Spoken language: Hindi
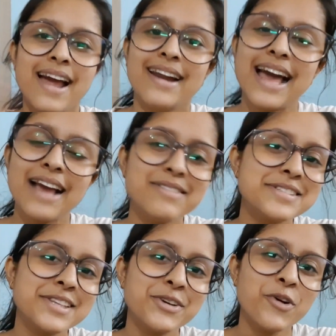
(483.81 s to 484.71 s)
एंड आई विल
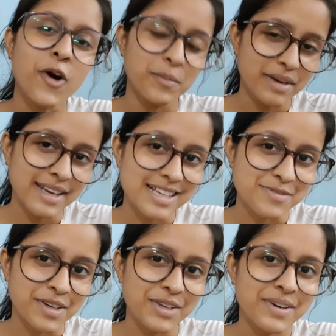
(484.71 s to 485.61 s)
सी यू ऑन माई
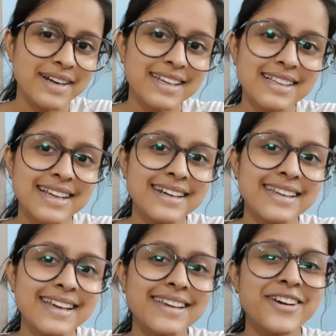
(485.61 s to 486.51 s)
नेक्स्ट वीडियो टिल देन
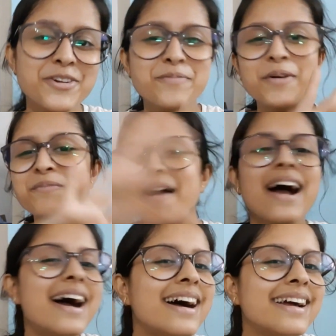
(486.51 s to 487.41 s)
टेक केयर
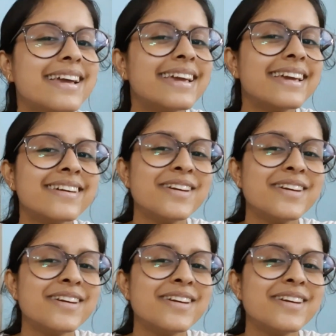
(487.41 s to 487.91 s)
बाय